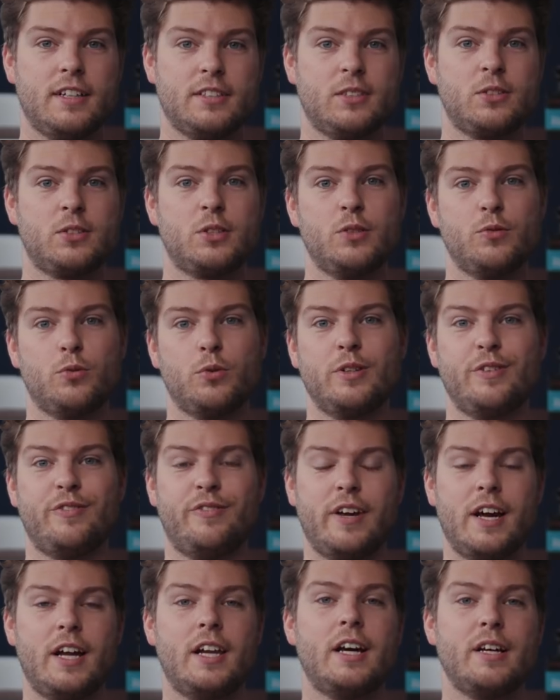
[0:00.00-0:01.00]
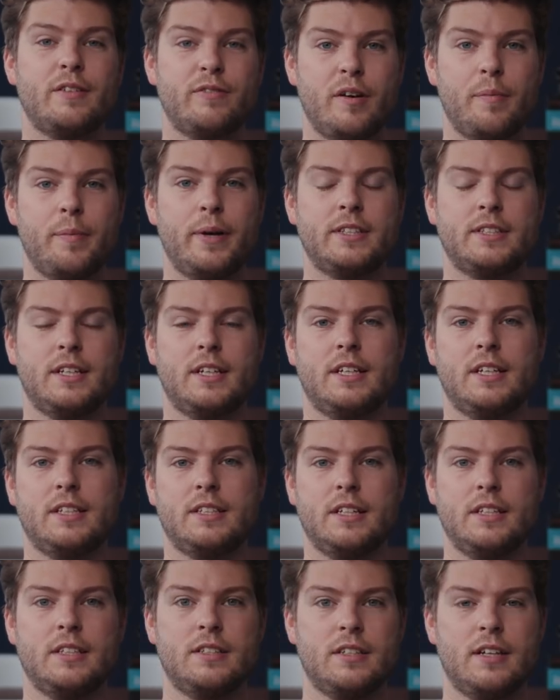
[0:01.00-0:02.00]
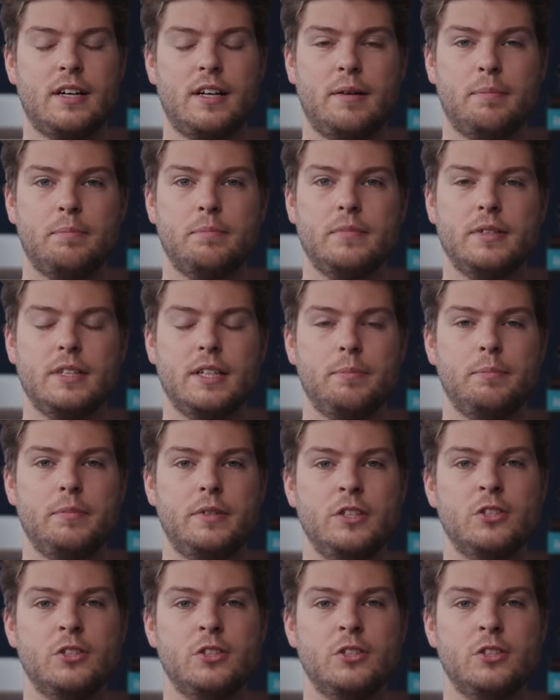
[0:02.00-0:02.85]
Ansonsten wurde Fairlight verbessert. Das ist ähm, eben